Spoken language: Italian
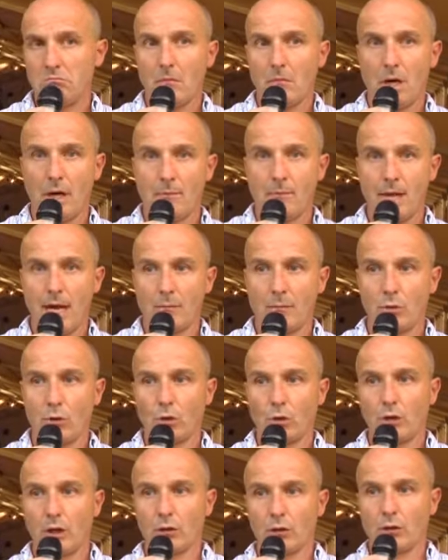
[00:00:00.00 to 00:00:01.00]

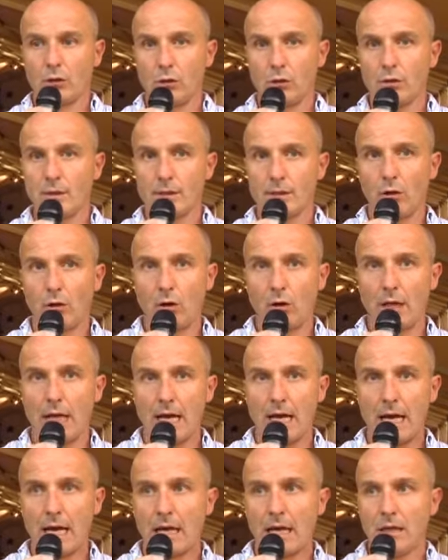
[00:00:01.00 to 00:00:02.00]
abbiamo del
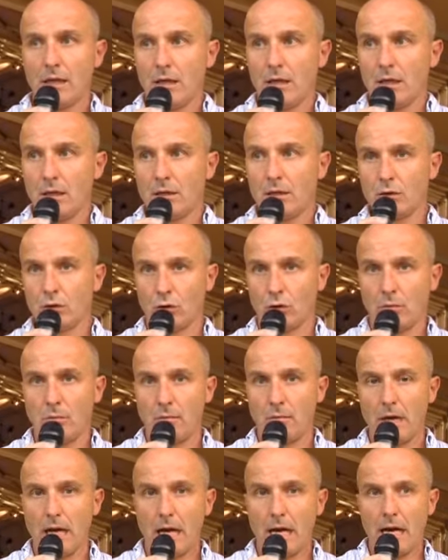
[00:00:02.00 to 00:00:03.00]
gorgonzola,
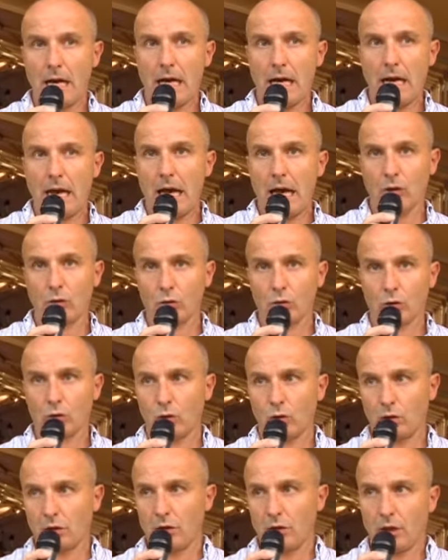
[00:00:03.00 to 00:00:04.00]
insomma
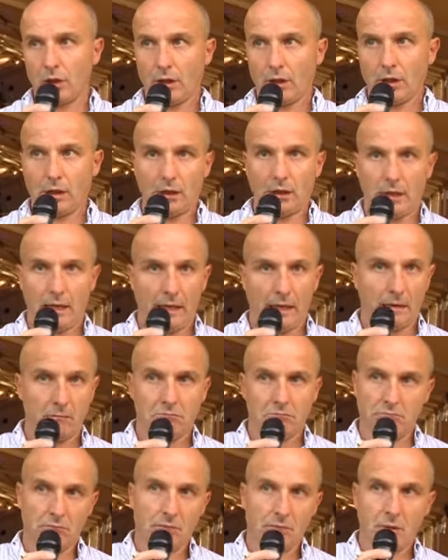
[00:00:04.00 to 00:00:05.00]
contorni,
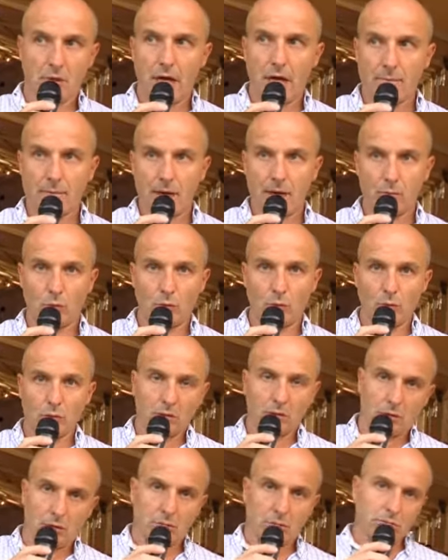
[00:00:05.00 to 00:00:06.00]

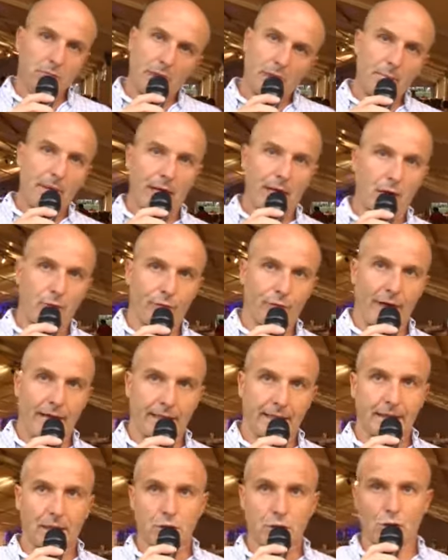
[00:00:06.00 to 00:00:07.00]
abbiamo una bella
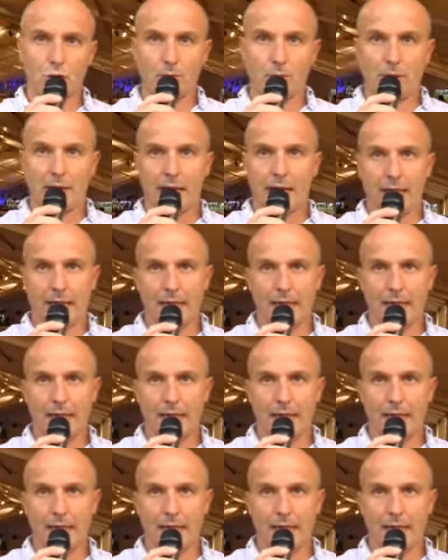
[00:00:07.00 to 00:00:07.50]
offerta insomma,